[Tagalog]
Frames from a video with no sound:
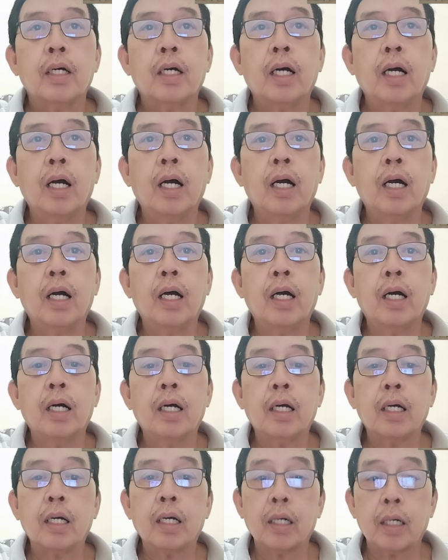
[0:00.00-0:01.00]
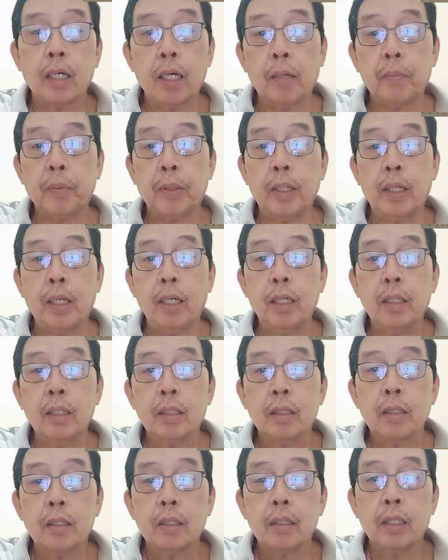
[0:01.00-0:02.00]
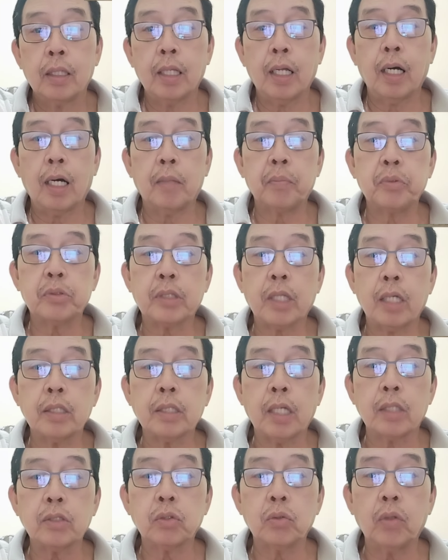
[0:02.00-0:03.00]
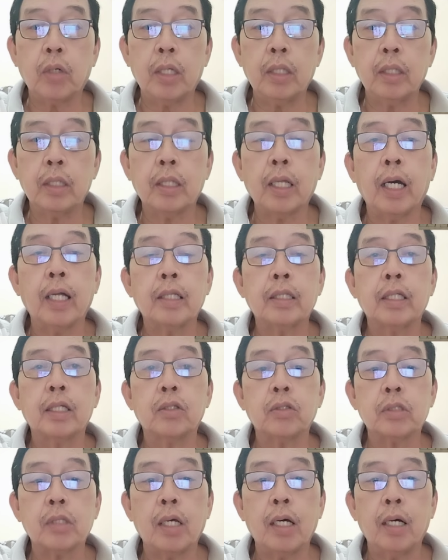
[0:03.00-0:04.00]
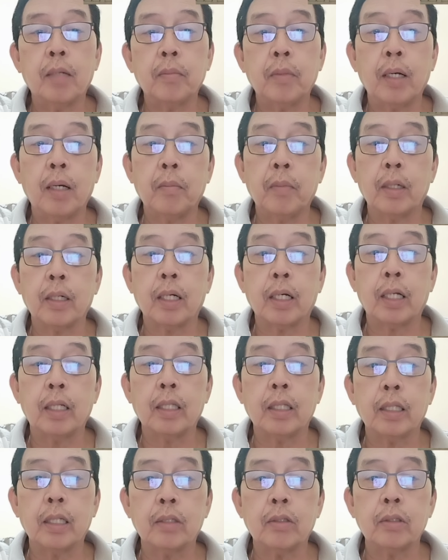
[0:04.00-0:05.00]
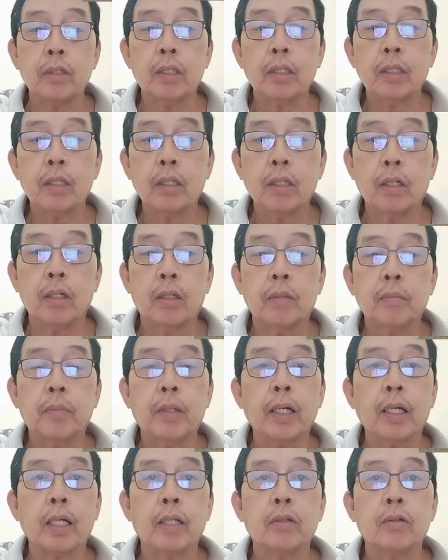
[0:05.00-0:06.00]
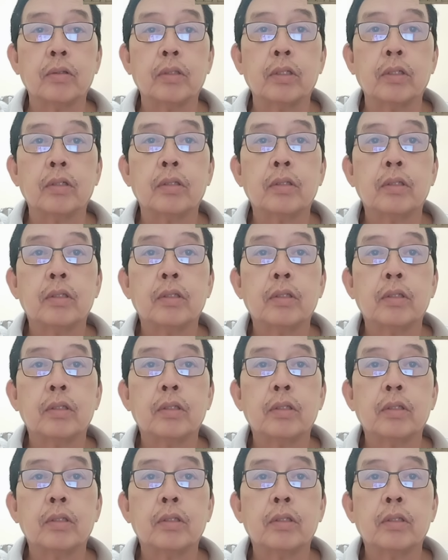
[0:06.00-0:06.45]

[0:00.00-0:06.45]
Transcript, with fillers: Ah, uh, kaya pala, kinakapos tayo sa asukal eh, dahil dito sa mga magagaling na to eh. Oh, pakinggan niyo.